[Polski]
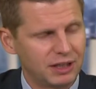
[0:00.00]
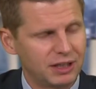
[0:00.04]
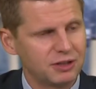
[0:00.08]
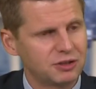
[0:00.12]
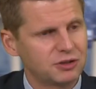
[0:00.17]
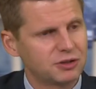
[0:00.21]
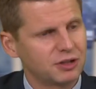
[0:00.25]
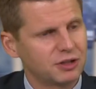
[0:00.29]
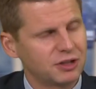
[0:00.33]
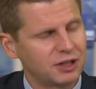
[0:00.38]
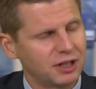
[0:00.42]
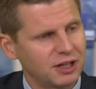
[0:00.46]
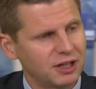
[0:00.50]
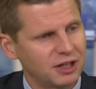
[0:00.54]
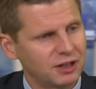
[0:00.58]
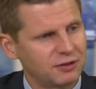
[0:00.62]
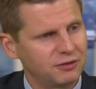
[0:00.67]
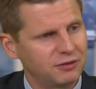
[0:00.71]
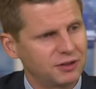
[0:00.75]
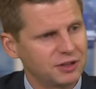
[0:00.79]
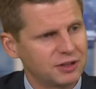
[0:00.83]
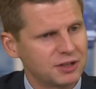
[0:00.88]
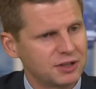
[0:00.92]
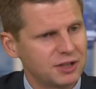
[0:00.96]
Jeszcze taka
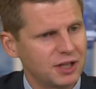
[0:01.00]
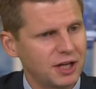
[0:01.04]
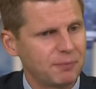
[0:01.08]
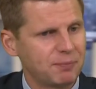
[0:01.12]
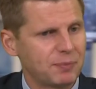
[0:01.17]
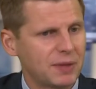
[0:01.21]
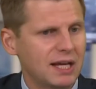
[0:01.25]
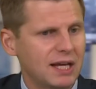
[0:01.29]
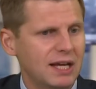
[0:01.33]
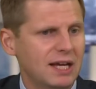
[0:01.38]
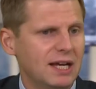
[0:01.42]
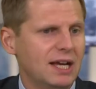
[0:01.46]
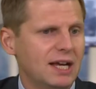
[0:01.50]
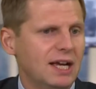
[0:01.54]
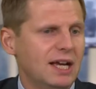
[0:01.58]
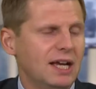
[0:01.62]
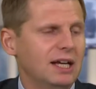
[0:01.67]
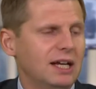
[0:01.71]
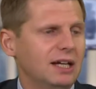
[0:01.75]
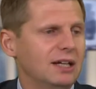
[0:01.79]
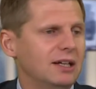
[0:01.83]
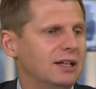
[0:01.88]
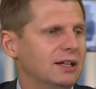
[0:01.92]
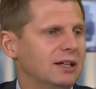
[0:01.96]
kwestia.
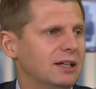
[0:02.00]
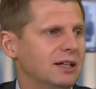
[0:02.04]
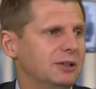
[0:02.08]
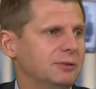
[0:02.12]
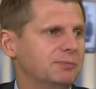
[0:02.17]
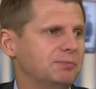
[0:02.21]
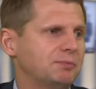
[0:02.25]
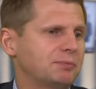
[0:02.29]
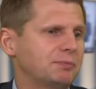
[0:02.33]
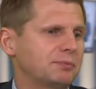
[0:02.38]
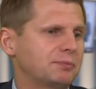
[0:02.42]
E,